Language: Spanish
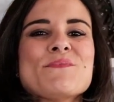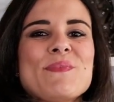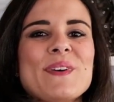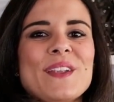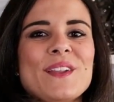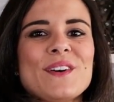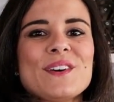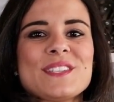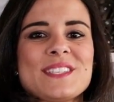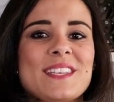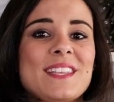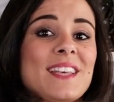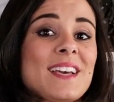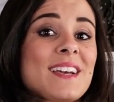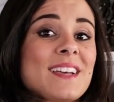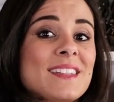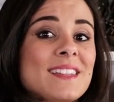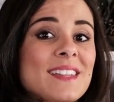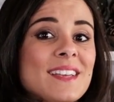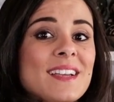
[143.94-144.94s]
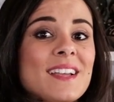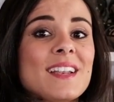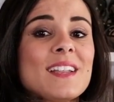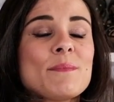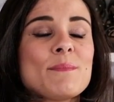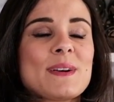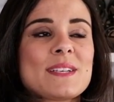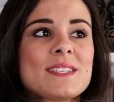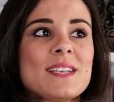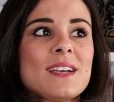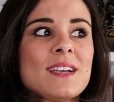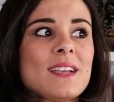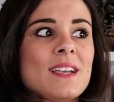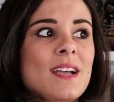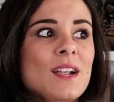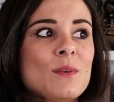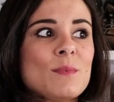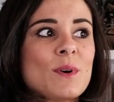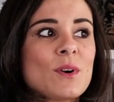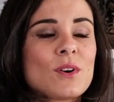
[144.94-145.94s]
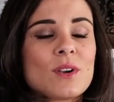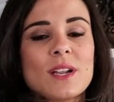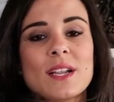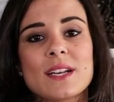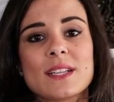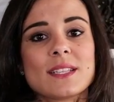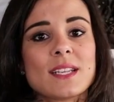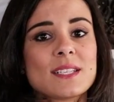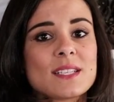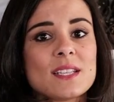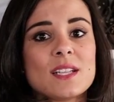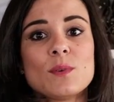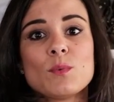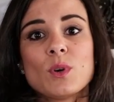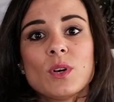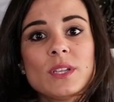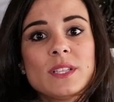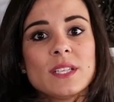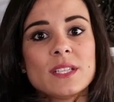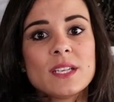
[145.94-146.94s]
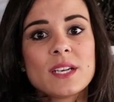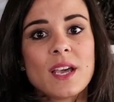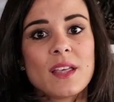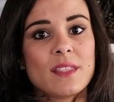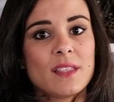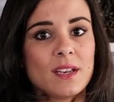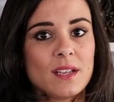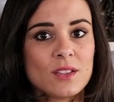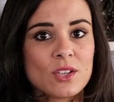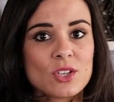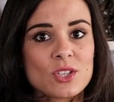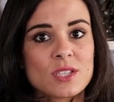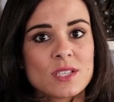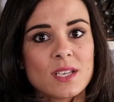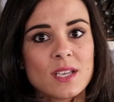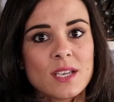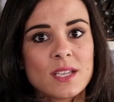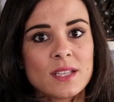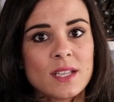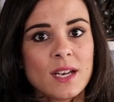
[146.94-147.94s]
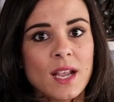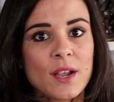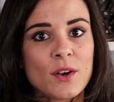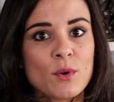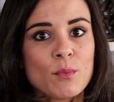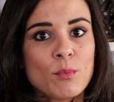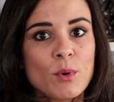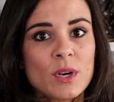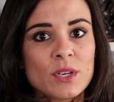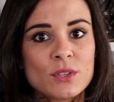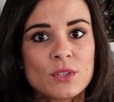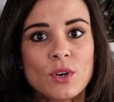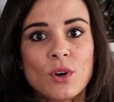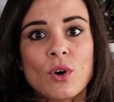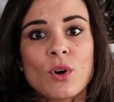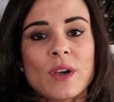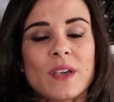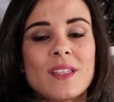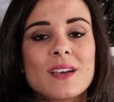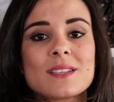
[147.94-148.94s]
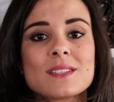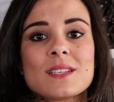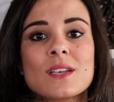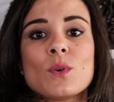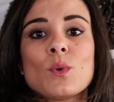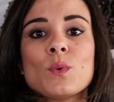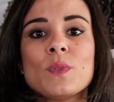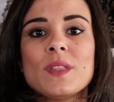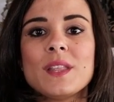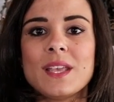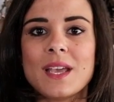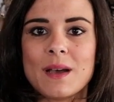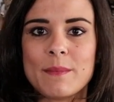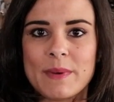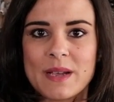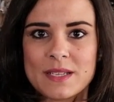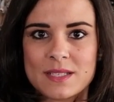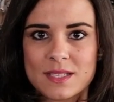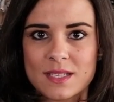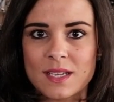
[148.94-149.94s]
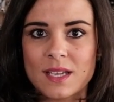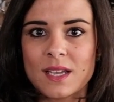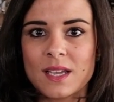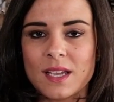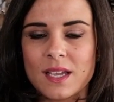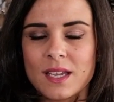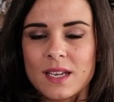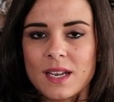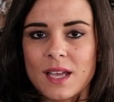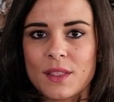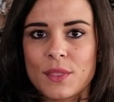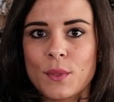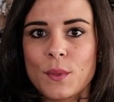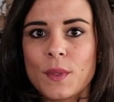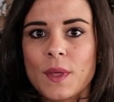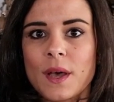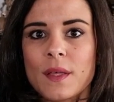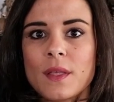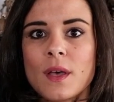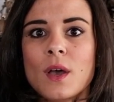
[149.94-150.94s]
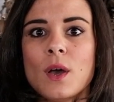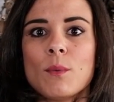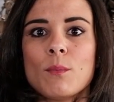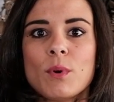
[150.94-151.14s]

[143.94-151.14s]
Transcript: pero sé de gente que le pasa que a lo mejor le retrasan el vuelo y tiene que hacer noche en el aeropuerto o quedarse un día más en la ciudad.